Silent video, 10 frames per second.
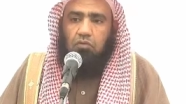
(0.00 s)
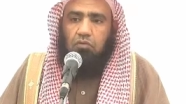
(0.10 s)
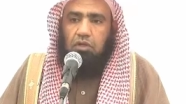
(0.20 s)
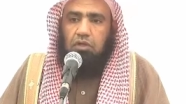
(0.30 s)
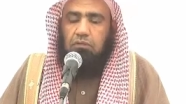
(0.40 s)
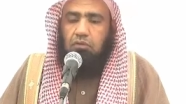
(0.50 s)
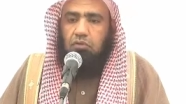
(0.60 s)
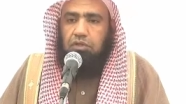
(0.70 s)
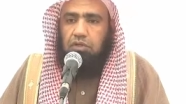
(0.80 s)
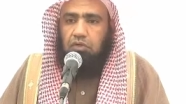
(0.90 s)

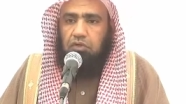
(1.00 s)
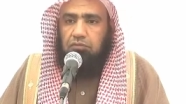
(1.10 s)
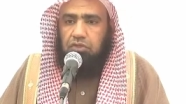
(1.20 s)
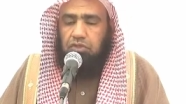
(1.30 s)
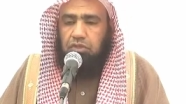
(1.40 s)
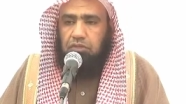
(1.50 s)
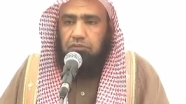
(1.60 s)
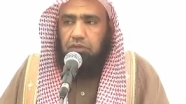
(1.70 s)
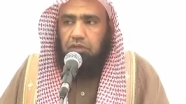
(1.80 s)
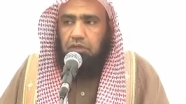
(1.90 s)
ولنبلونكم بشيء
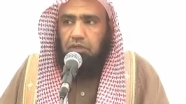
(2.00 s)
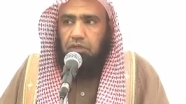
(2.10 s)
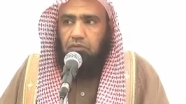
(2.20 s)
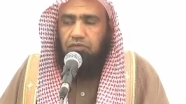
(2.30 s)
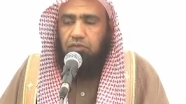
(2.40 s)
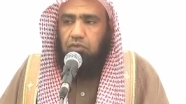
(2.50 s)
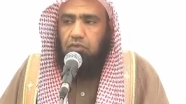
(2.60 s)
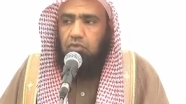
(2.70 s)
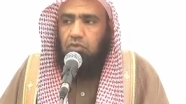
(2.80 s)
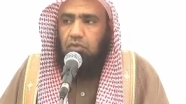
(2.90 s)
من الخوف
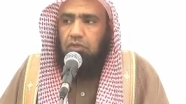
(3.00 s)
والجوع